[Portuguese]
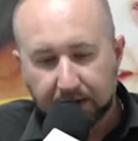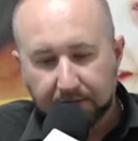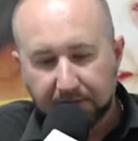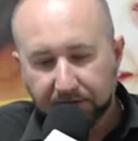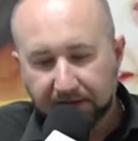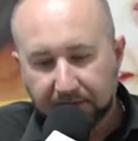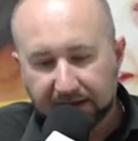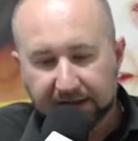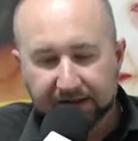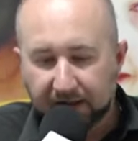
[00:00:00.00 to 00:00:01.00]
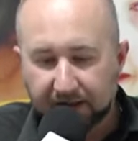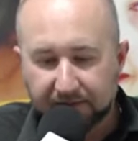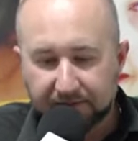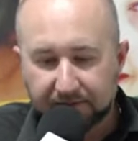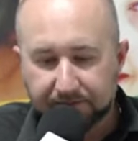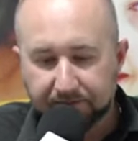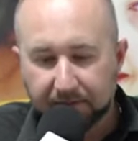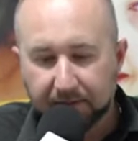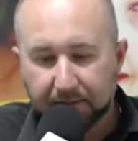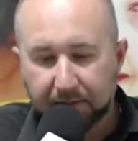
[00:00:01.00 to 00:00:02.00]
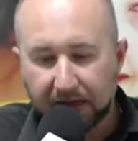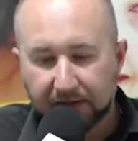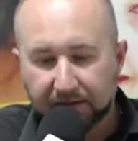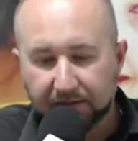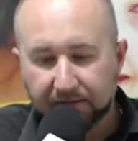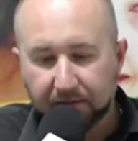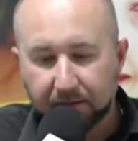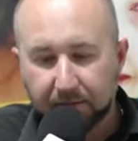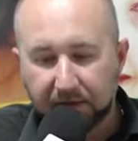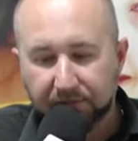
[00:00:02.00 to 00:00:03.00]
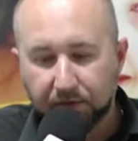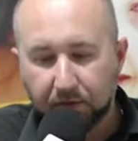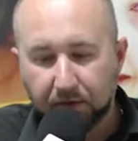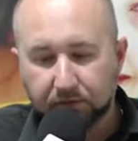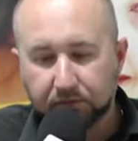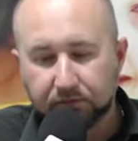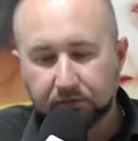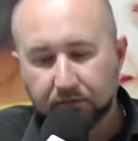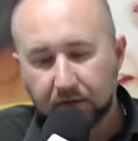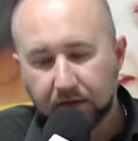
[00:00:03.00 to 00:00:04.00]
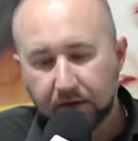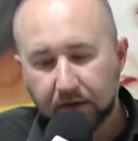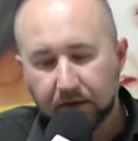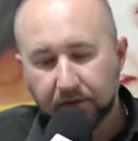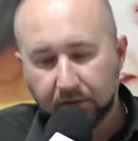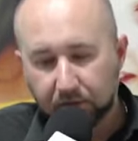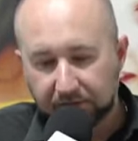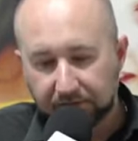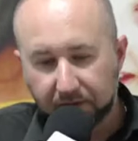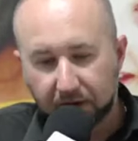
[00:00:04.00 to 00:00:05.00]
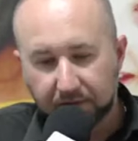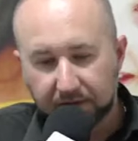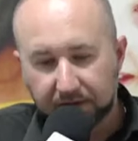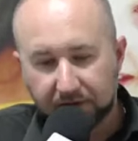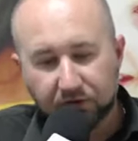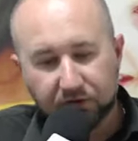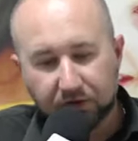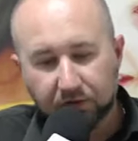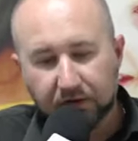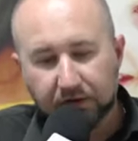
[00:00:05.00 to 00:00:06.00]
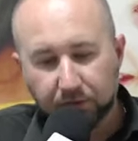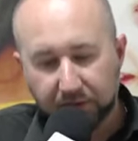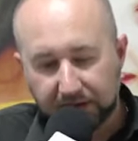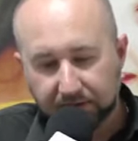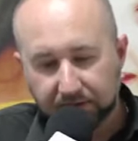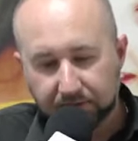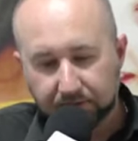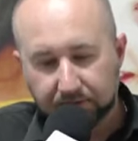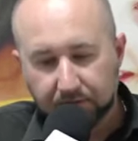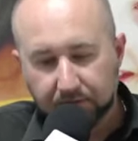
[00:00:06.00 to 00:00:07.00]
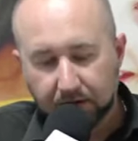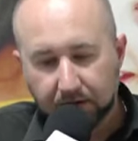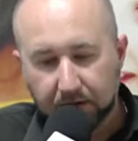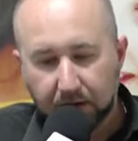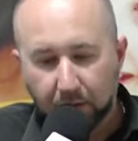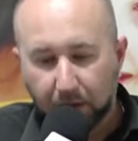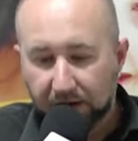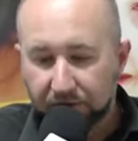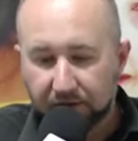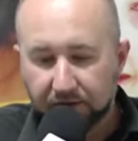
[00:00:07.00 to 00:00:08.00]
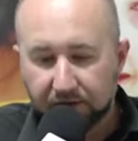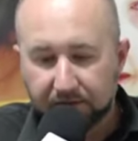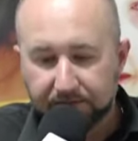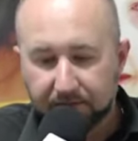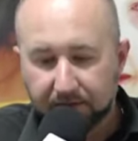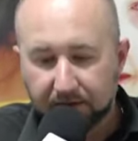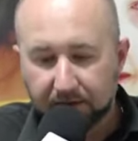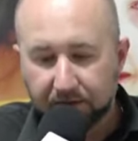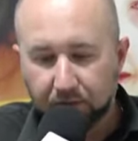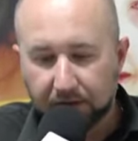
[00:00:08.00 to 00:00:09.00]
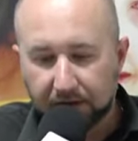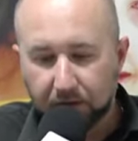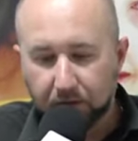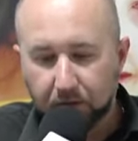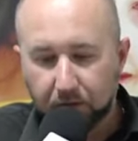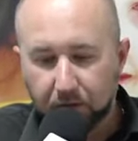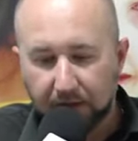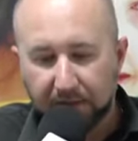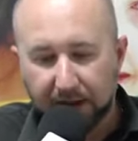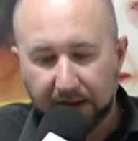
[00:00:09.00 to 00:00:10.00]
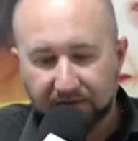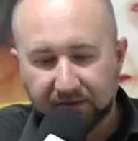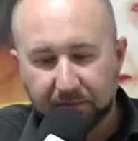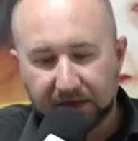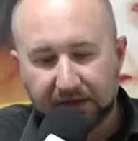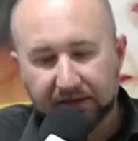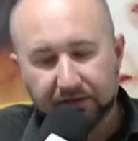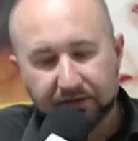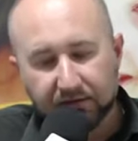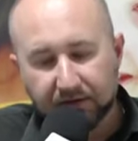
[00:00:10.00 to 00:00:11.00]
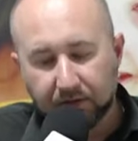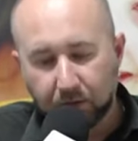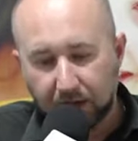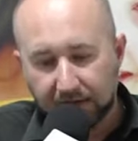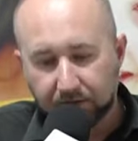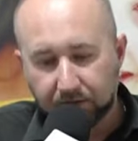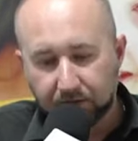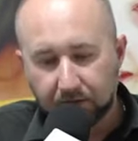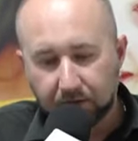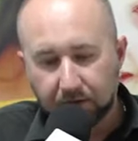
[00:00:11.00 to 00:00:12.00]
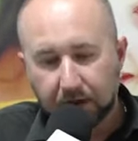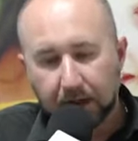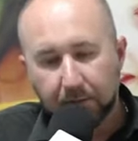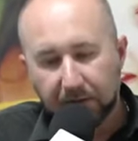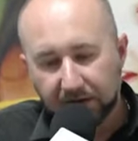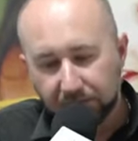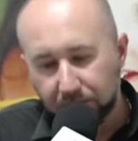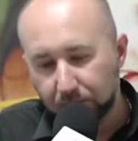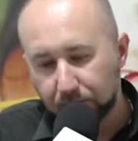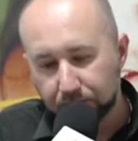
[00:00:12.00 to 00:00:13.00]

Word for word: Mal termina a tarefa, balas perfuram seu uniforme, atingindo-lhe no peito. O artista escolheu uma palavra para descrever o quadro. Passou.